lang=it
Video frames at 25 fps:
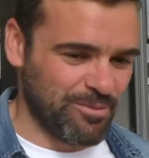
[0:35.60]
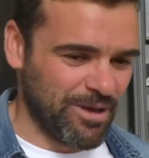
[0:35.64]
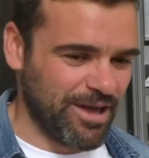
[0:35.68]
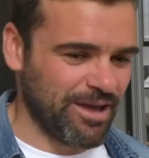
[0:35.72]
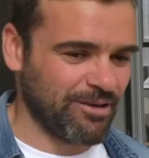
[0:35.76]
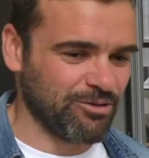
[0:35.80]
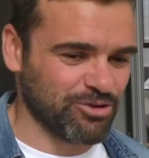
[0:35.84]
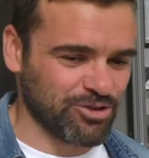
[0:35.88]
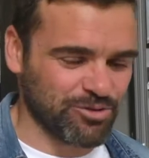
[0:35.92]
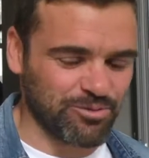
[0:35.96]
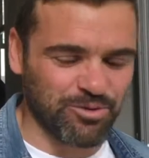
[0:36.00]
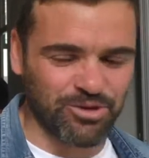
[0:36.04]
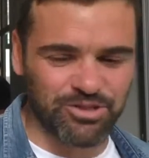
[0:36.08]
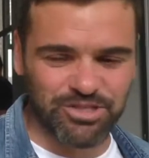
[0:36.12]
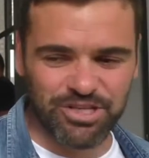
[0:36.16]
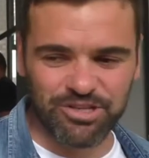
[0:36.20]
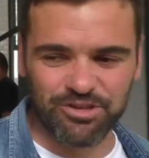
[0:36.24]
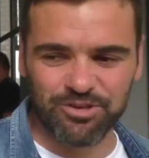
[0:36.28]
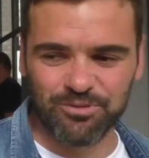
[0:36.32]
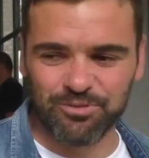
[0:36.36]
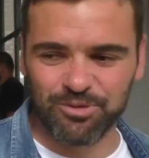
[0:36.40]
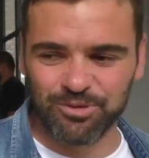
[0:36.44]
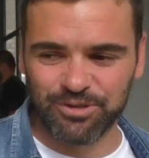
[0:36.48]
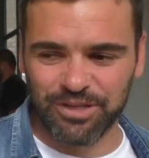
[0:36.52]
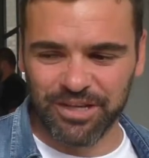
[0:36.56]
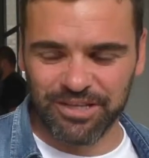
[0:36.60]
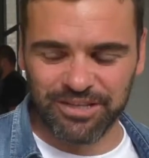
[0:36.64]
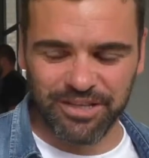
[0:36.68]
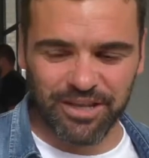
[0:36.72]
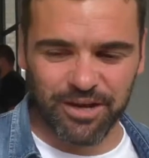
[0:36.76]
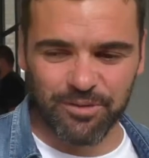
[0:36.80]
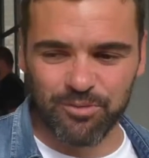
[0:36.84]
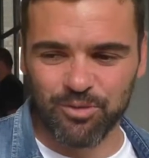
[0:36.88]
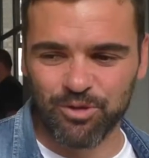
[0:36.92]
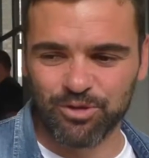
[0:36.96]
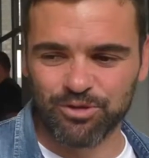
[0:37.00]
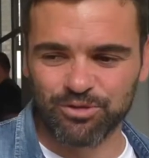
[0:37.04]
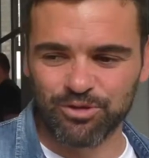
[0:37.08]
me questo progetto potrà
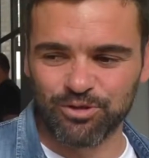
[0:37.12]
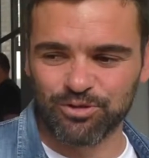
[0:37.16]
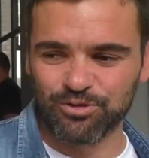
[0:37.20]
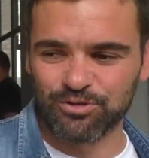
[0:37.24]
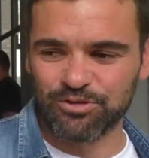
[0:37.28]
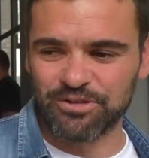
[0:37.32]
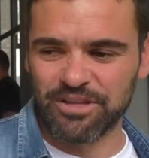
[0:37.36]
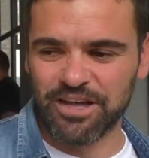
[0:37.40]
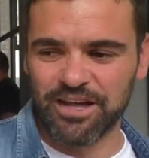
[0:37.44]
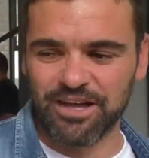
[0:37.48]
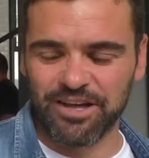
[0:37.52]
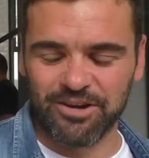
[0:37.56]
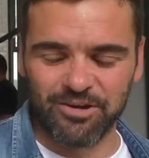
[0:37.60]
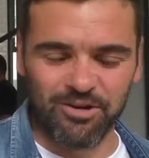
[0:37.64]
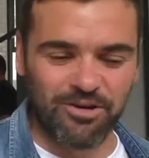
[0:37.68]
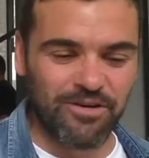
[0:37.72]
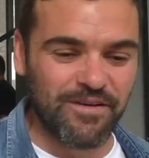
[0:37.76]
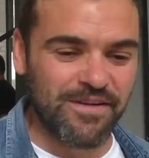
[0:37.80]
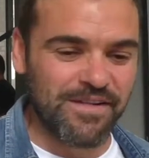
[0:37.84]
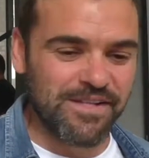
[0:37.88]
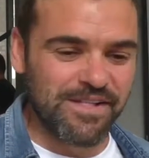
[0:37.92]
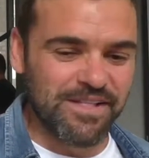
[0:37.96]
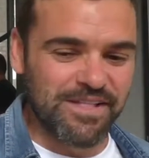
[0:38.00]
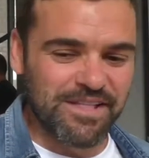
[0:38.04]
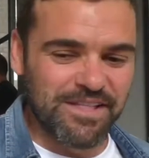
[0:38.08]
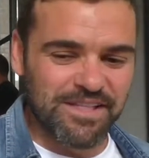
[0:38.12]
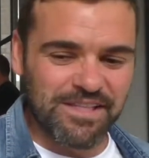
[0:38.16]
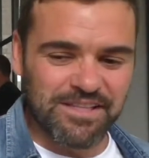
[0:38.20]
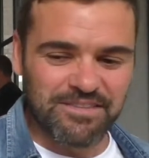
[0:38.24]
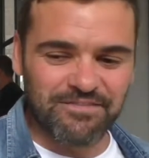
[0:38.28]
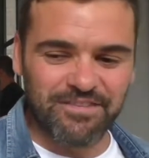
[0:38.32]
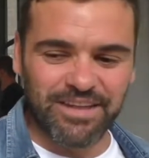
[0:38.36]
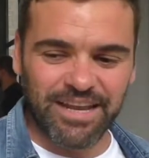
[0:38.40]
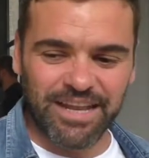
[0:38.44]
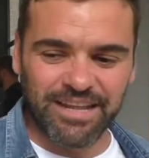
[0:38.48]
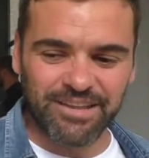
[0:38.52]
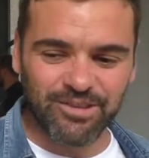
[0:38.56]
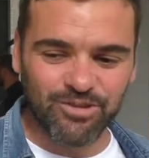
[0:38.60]
andare molto lontano.
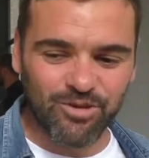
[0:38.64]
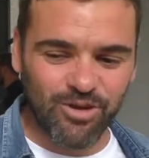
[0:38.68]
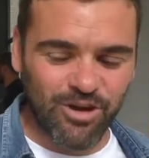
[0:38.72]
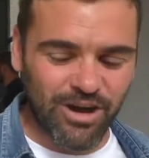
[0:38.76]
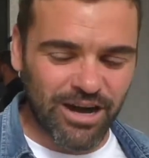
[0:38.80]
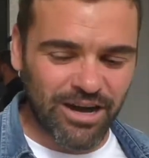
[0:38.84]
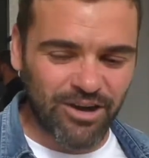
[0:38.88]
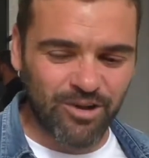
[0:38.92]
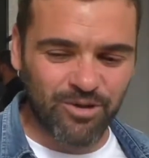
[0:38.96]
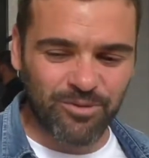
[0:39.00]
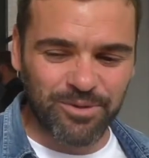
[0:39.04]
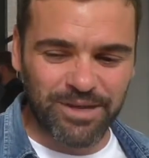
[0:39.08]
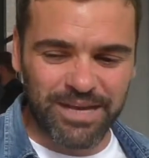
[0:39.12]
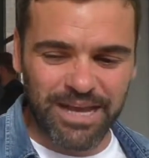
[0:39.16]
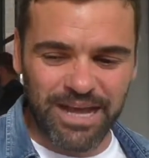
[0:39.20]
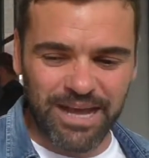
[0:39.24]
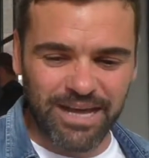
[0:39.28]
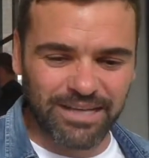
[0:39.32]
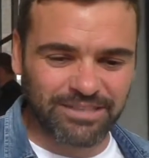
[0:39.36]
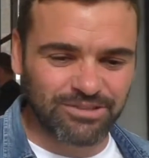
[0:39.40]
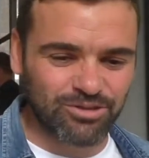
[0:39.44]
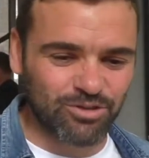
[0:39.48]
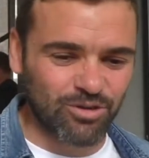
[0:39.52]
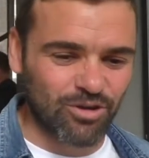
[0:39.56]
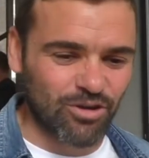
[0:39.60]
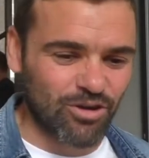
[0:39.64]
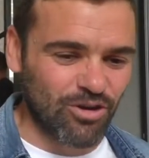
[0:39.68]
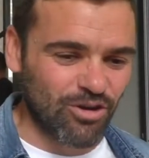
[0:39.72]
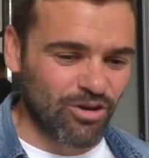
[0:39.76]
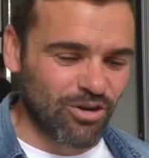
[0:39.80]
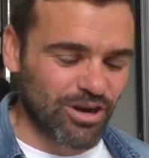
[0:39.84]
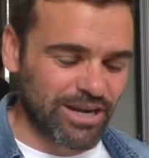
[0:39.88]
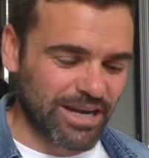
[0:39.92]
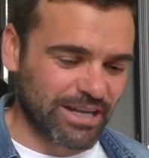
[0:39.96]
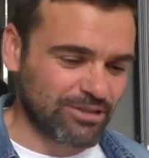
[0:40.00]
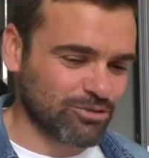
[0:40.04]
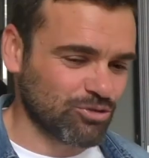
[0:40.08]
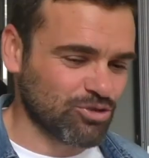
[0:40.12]
Venendo a come è
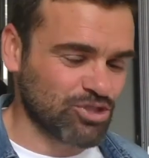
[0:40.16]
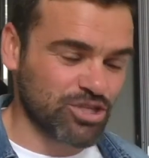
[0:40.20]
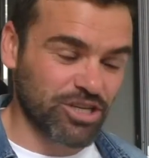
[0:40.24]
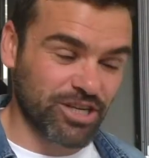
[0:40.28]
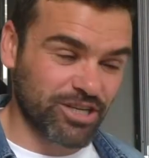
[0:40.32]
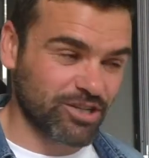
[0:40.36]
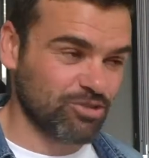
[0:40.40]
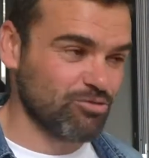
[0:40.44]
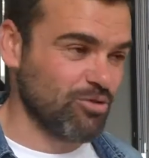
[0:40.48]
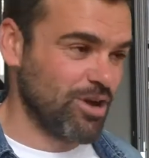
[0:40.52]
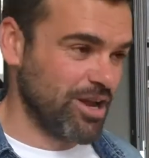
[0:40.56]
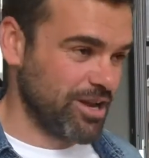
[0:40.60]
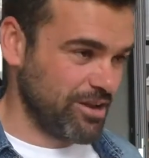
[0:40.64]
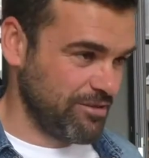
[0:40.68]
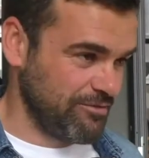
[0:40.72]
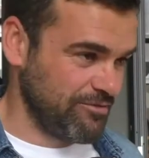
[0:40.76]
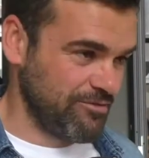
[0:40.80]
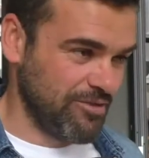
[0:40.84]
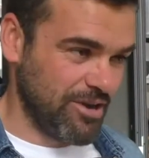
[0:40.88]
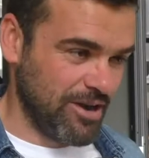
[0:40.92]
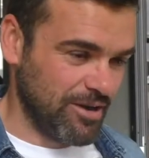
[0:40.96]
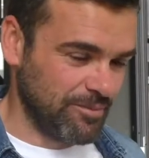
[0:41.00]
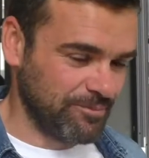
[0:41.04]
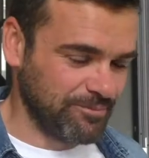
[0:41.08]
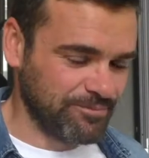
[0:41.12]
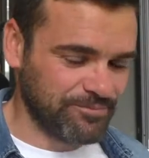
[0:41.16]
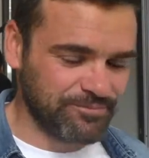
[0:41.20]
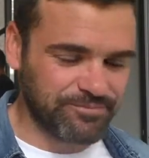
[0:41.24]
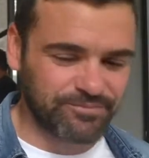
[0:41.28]
nato, è nato circa due anni fa.